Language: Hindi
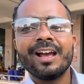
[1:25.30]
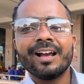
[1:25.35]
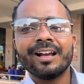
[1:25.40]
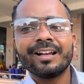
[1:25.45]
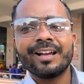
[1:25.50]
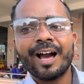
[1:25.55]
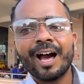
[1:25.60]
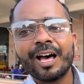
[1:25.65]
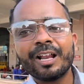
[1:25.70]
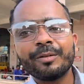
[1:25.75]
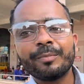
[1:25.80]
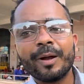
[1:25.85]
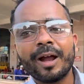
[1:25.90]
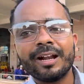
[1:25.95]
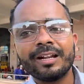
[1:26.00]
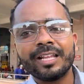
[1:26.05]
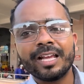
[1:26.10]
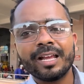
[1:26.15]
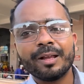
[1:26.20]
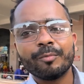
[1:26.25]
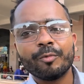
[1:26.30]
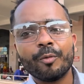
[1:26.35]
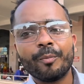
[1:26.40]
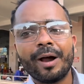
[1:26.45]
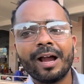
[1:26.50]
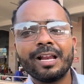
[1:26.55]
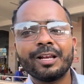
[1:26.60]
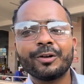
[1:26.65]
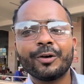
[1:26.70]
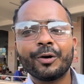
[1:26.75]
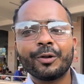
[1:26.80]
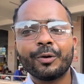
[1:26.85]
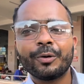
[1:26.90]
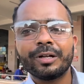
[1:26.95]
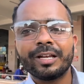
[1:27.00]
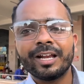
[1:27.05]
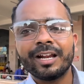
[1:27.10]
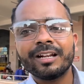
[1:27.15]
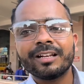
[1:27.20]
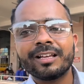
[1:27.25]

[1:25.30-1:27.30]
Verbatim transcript: घर बैठे मोबाइल को रोटेट